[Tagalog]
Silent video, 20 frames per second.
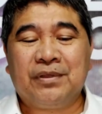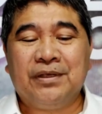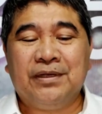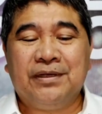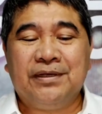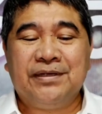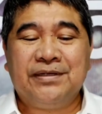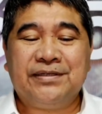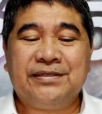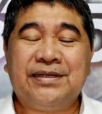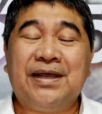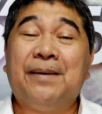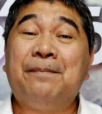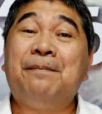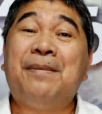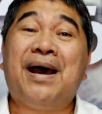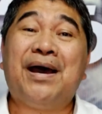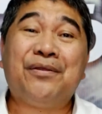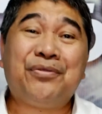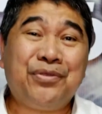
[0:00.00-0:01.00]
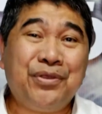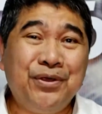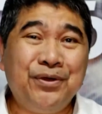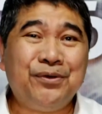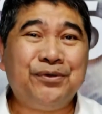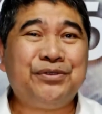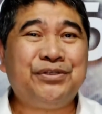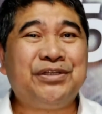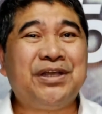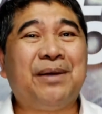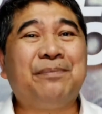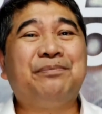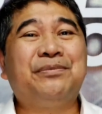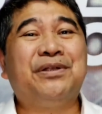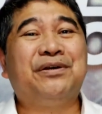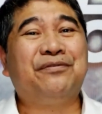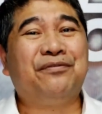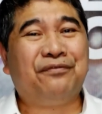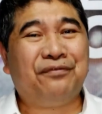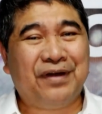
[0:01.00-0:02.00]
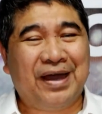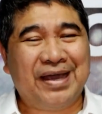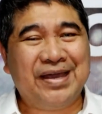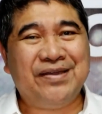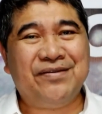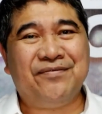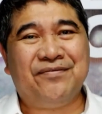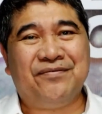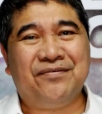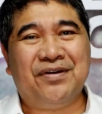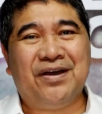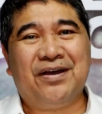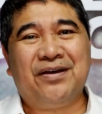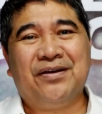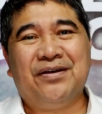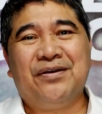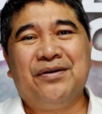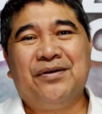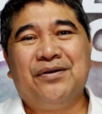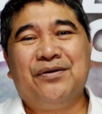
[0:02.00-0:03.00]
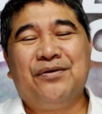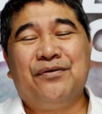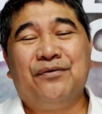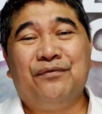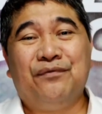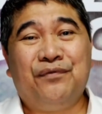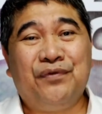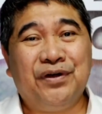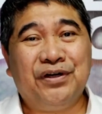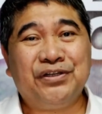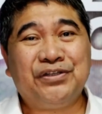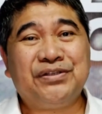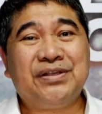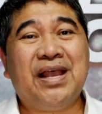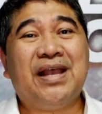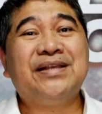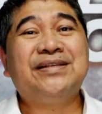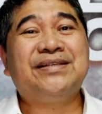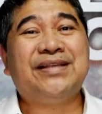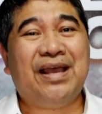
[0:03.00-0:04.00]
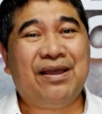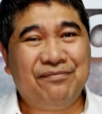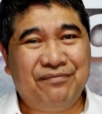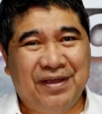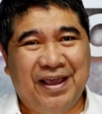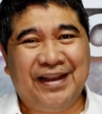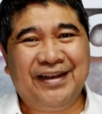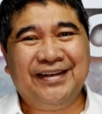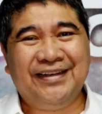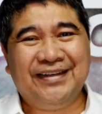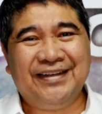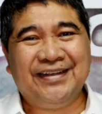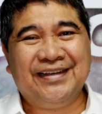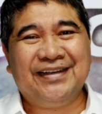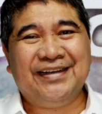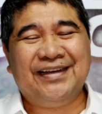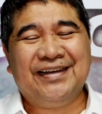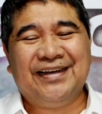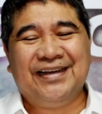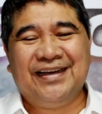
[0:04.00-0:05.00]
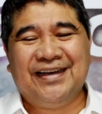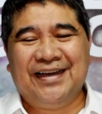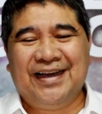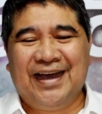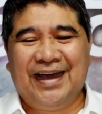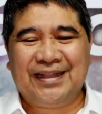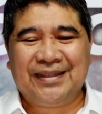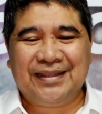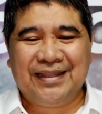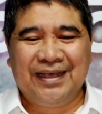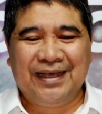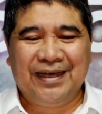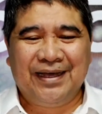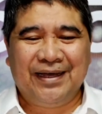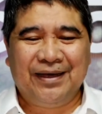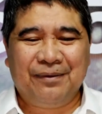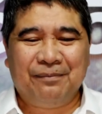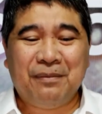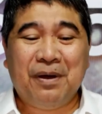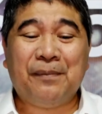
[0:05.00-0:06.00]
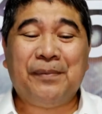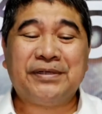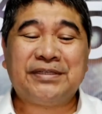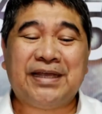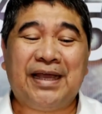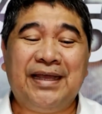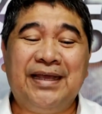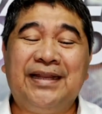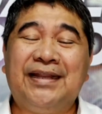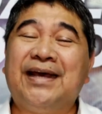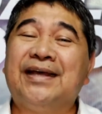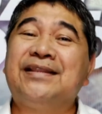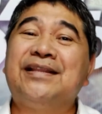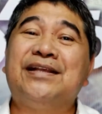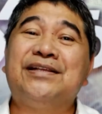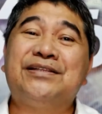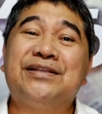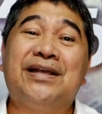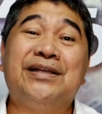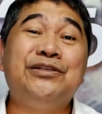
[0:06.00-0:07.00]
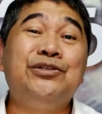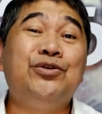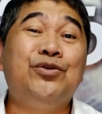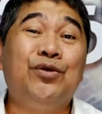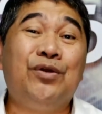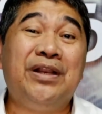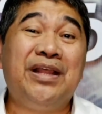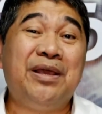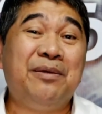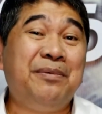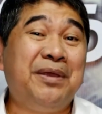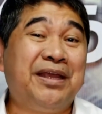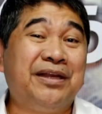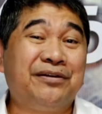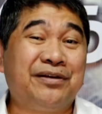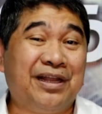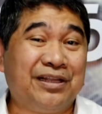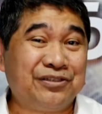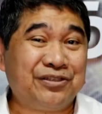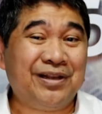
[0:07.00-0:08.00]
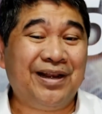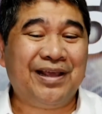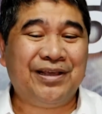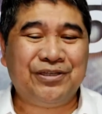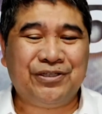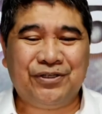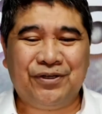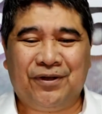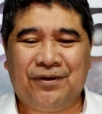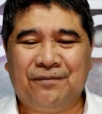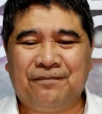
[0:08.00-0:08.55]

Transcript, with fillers: sa Matthew chapter 5 verse 7 at uh, babasahin natin sa New Living Translation.